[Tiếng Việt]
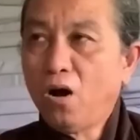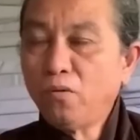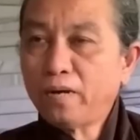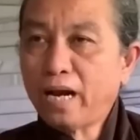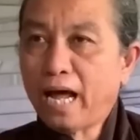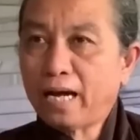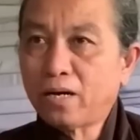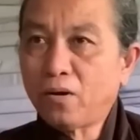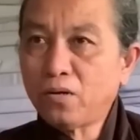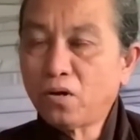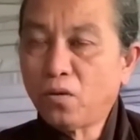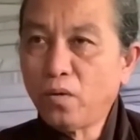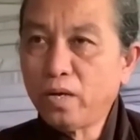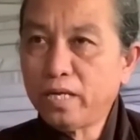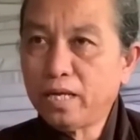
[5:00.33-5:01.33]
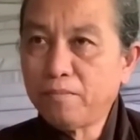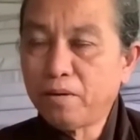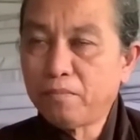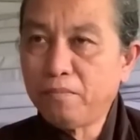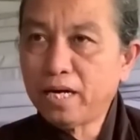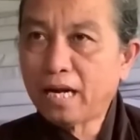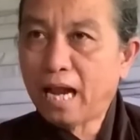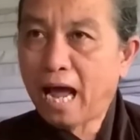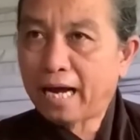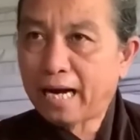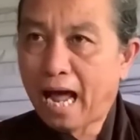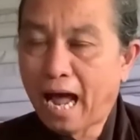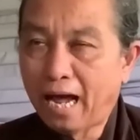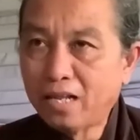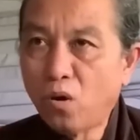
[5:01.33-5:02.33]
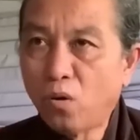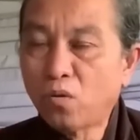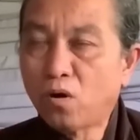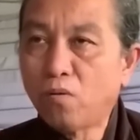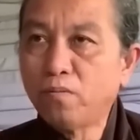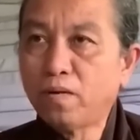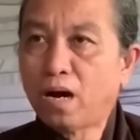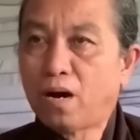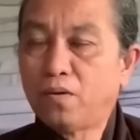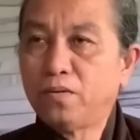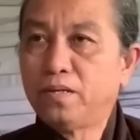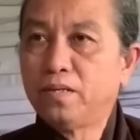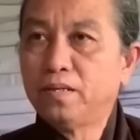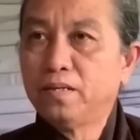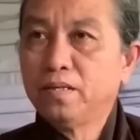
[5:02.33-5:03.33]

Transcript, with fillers: Út Đàn nói cho quý vị mình biết là đã vô khung rồi.